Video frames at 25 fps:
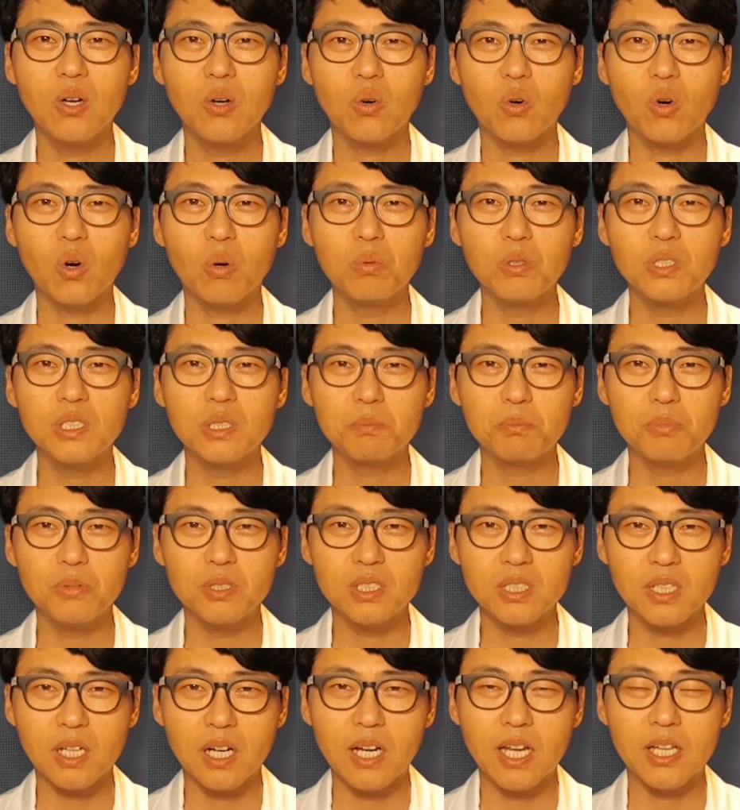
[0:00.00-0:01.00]
5분 10분
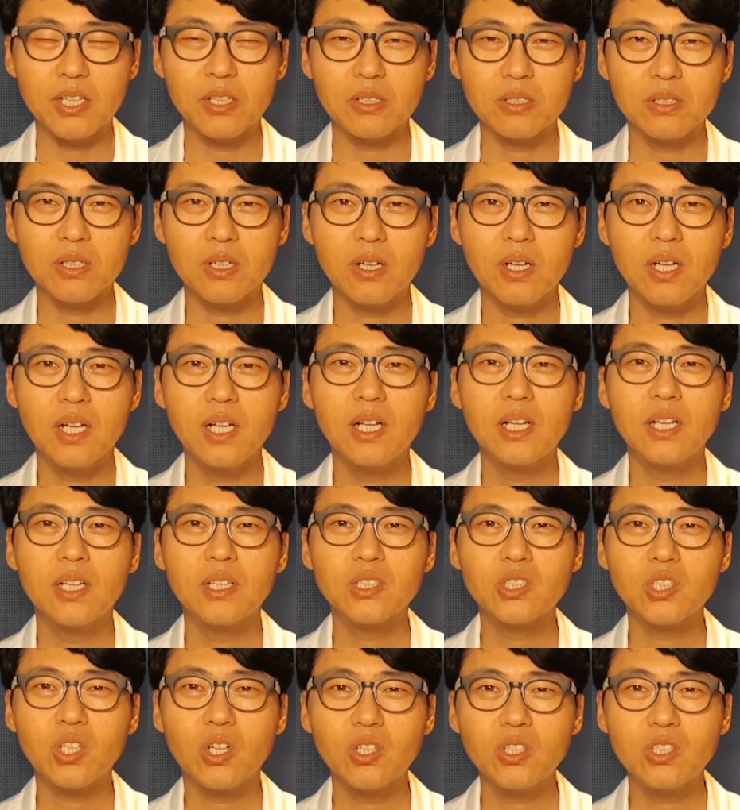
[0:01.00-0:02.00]
시간을 내셔서
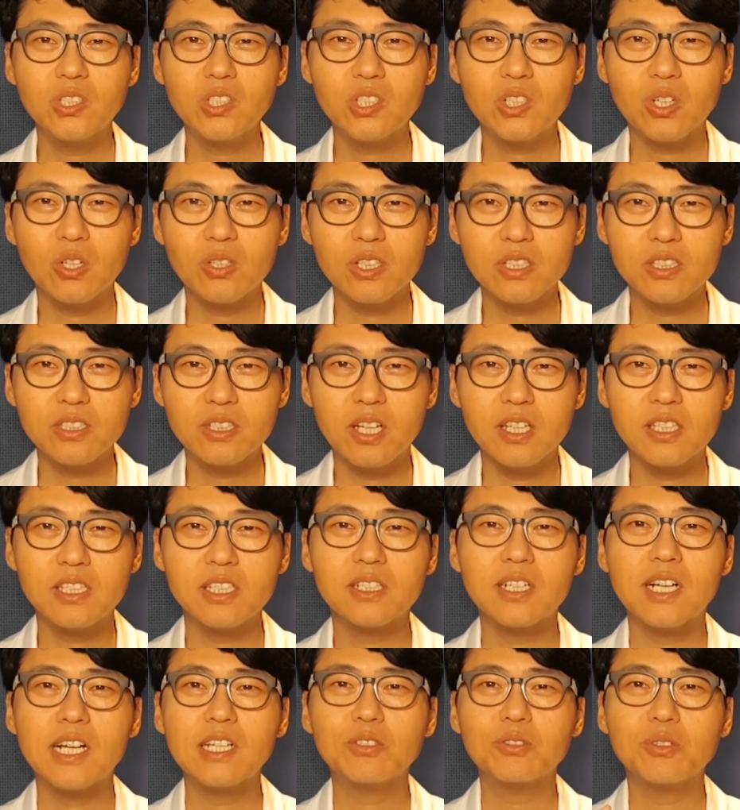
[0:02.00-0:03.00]
천천히
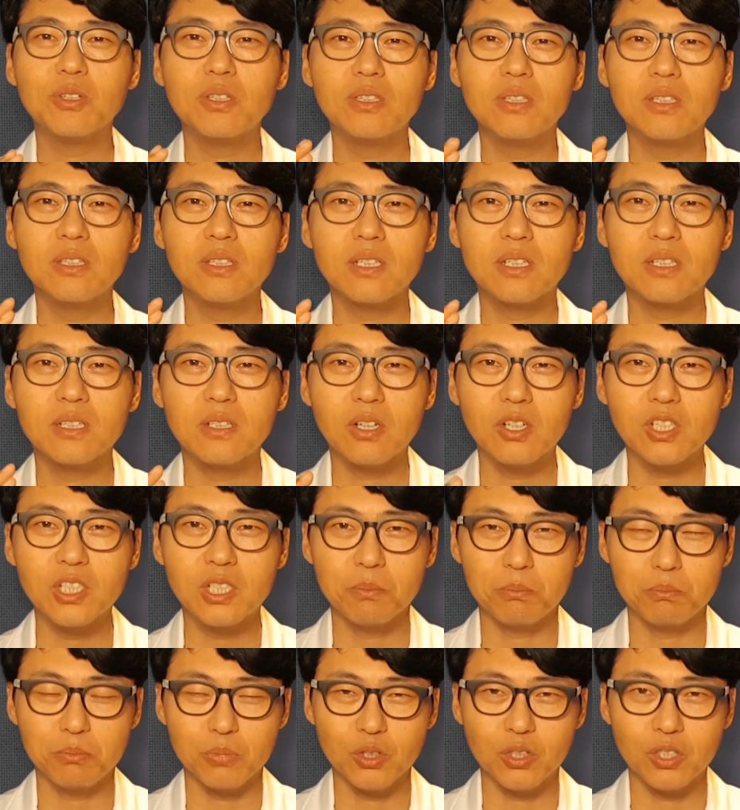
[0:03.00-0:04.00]
스트레칭을 할 수 있는
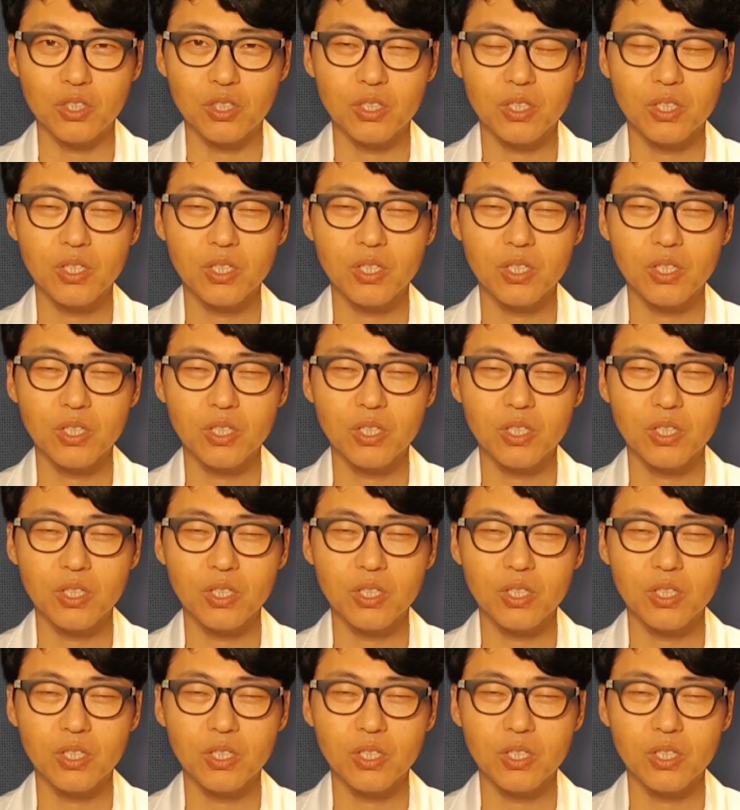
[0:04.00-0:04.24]
그러신 분